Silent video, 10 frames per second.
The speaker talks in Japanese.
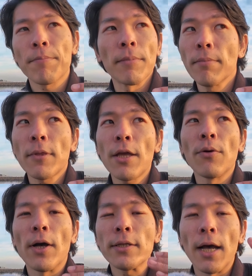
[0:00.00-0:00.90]
ん太
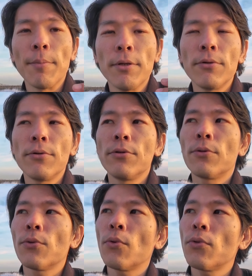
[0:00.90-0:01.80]
陽朝浴び
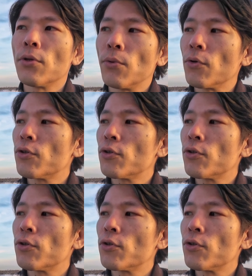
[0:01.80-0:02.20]
ることっていうの